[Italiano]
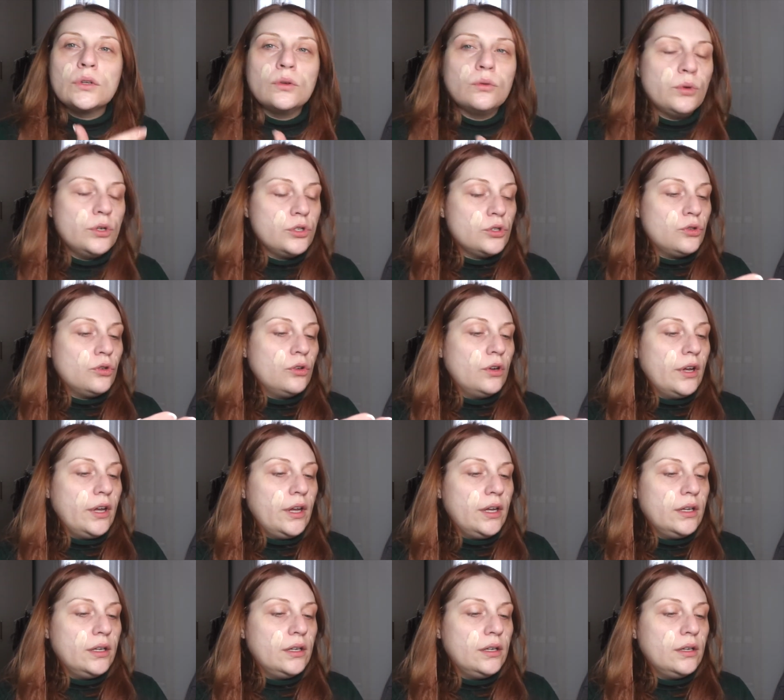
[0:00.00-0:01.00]
questo
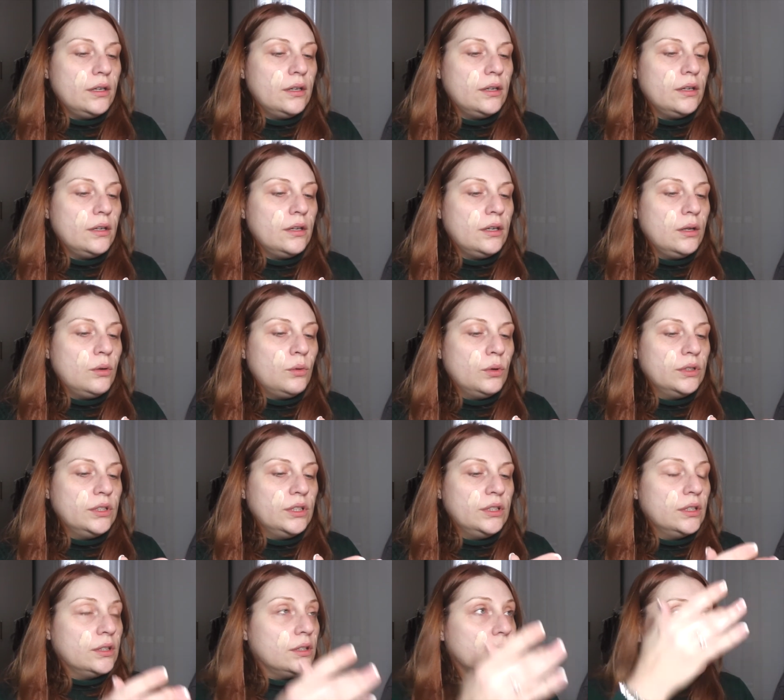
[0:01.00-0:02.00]
è il
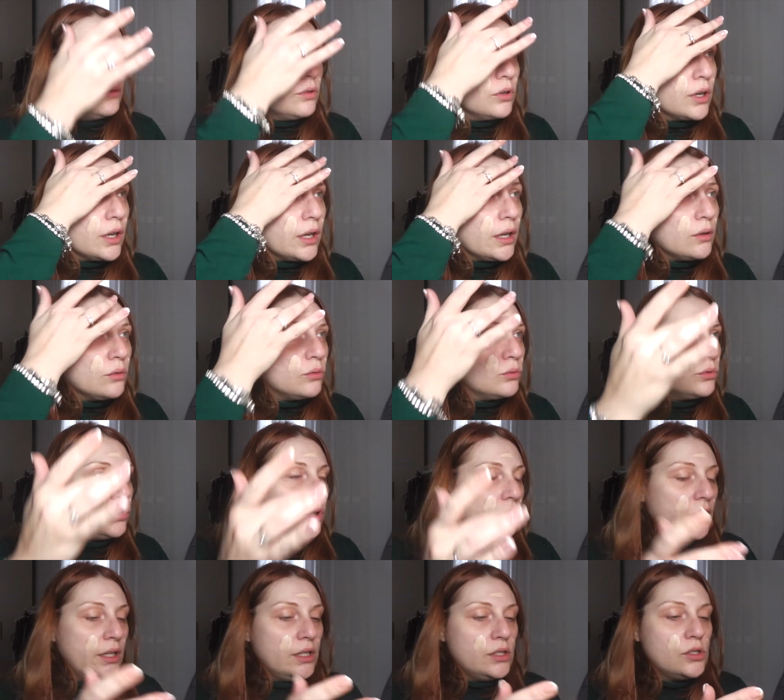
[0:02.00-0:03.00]
quantitativo che
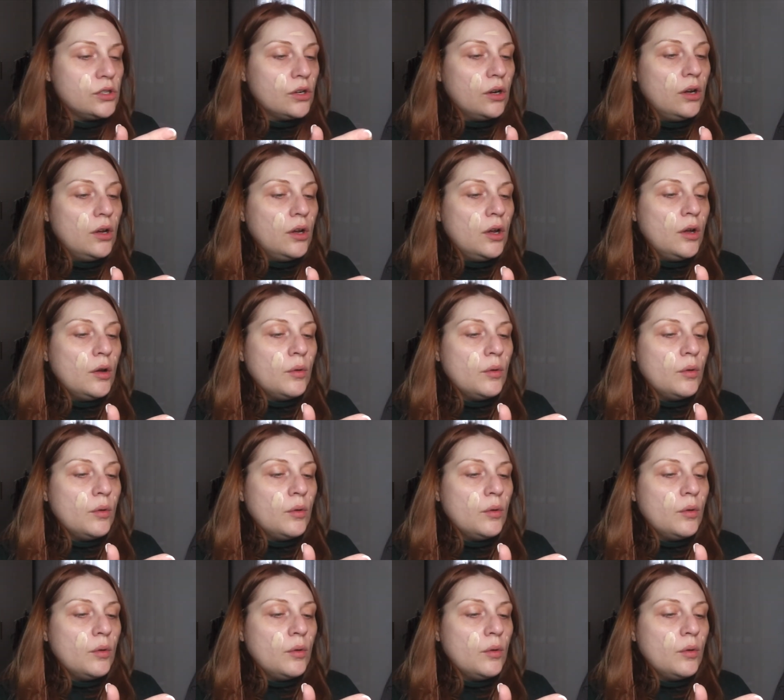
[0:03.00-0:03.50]
utilizzo